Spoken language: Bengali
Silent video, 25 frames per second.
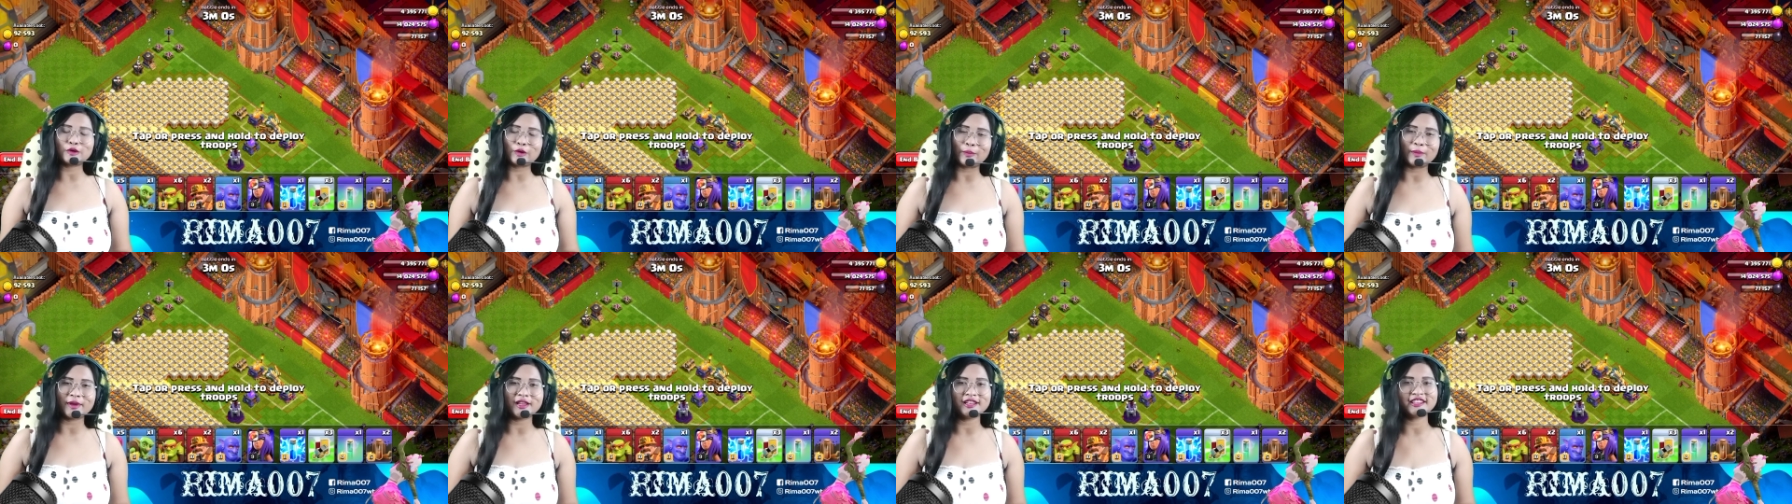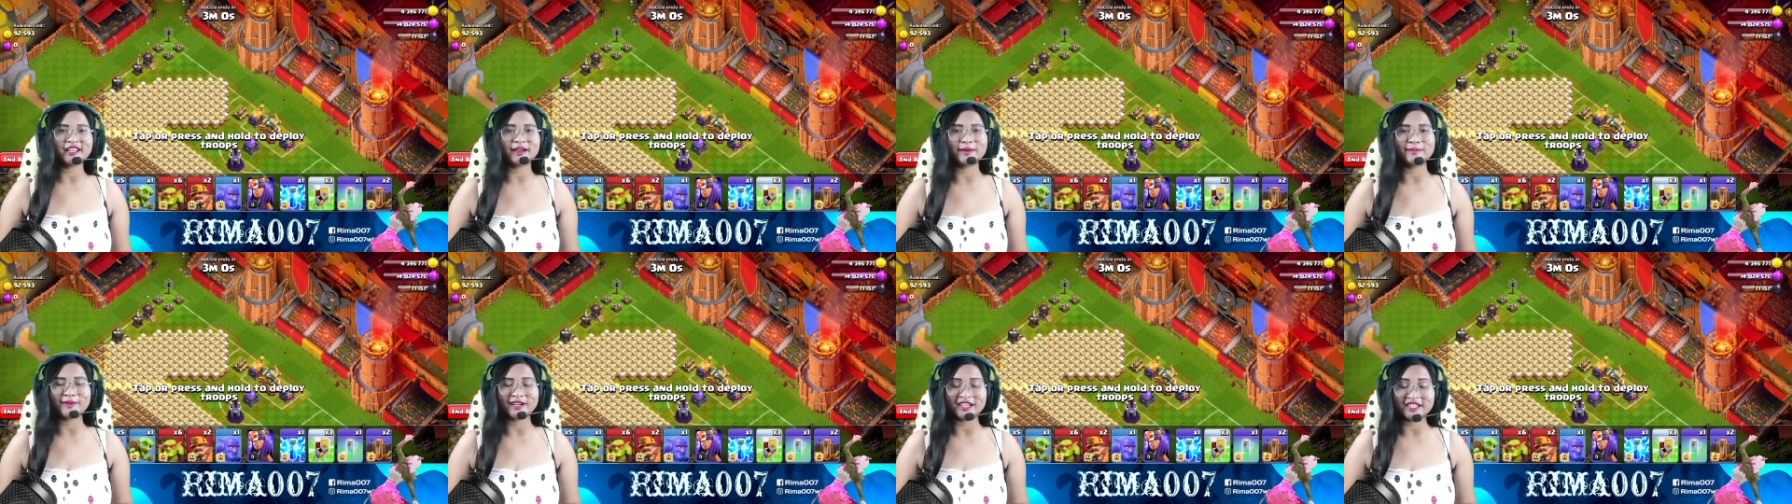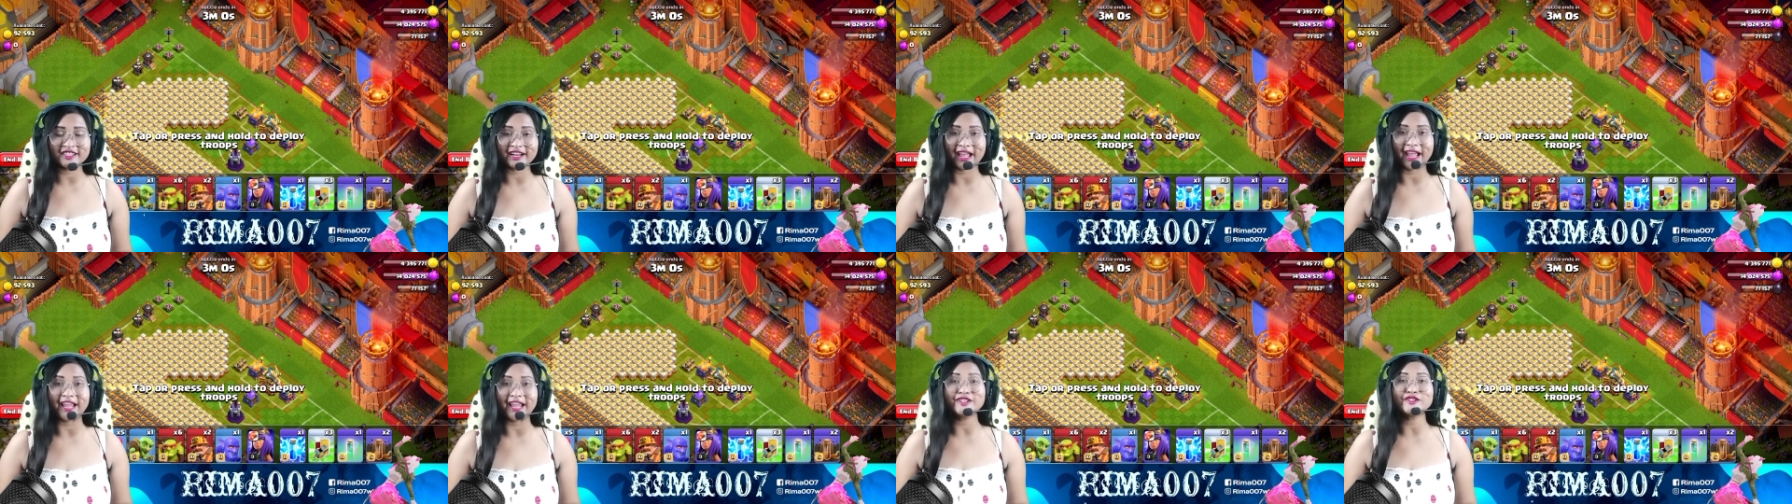নোবেল
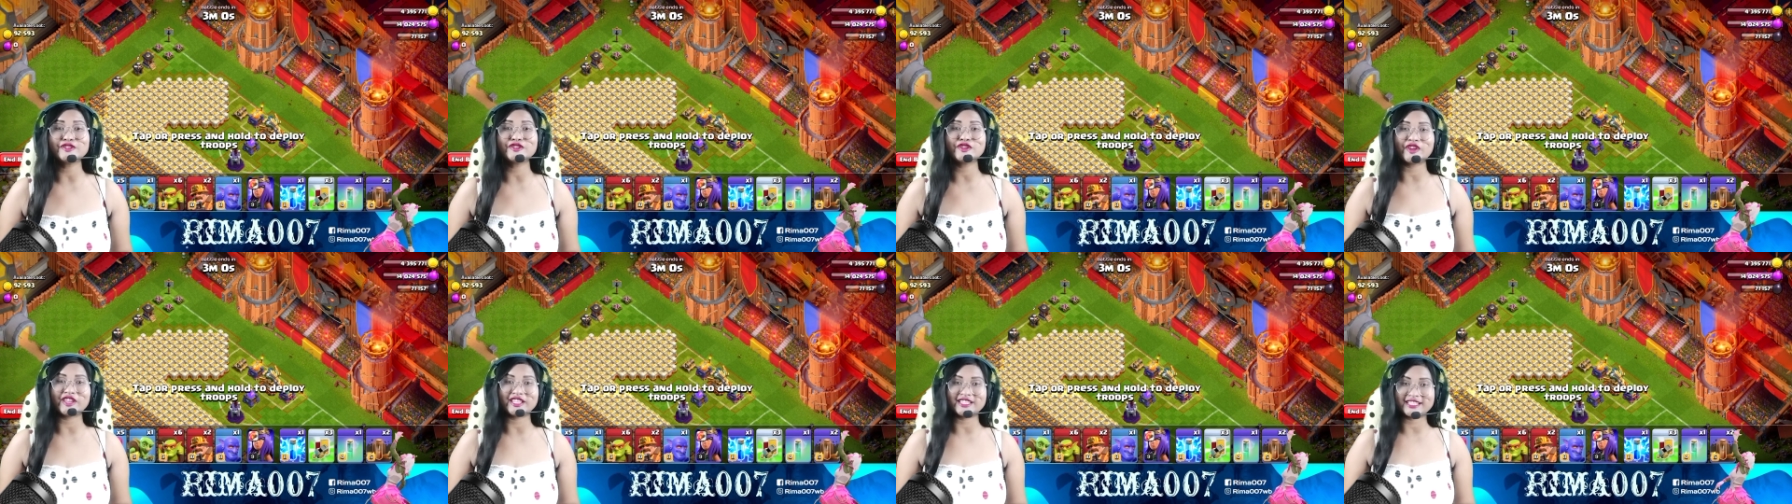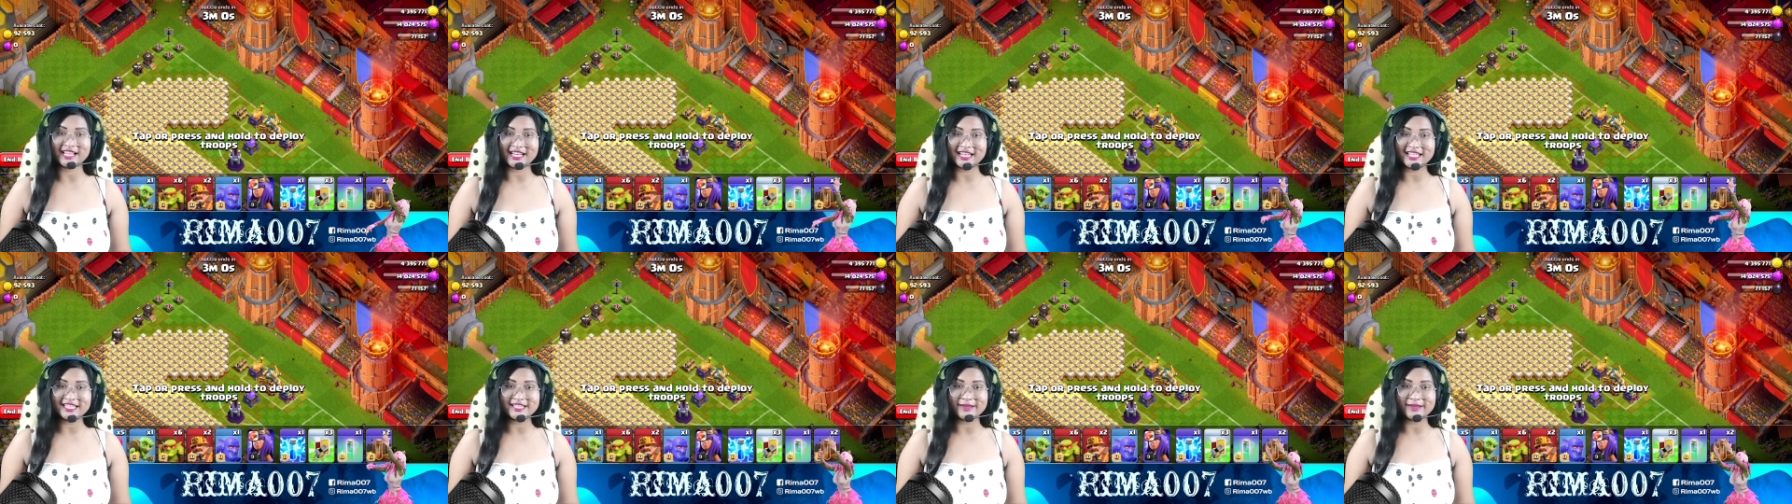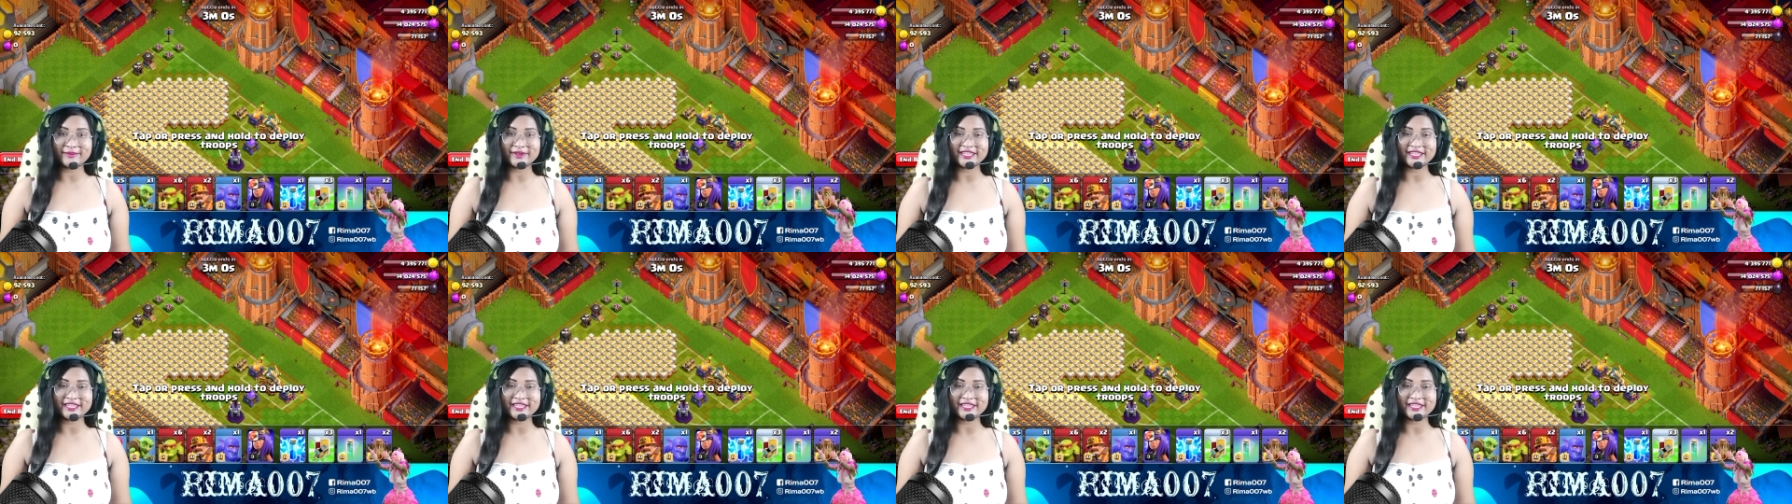নাম্বার নাইন সো এই চ্যালেঞ্জ